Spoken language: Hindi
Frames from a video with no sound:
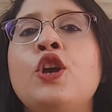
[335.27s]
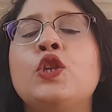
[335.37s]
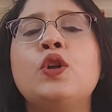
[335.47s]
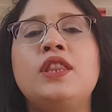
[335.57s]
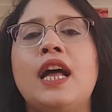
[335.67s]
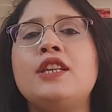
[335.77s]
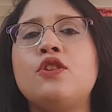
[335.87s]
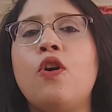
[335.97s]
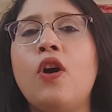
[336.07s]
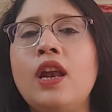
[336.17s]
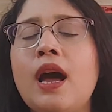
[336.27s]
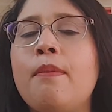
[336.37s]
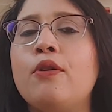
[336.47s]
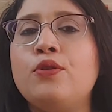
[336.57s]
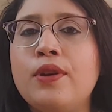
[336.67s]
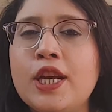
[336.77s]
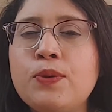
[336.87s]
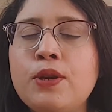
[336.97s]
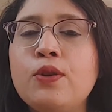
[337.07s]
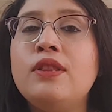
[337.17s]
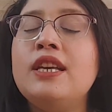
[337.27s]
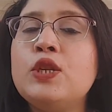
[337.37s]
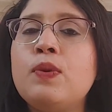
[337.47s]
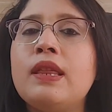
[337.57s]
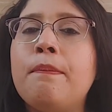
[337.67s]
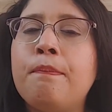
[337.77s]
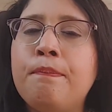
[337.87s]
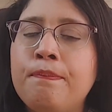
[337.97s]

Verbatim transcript: सो दैट्स ऑल अबाउट टूडेज वीडियो दीज विद द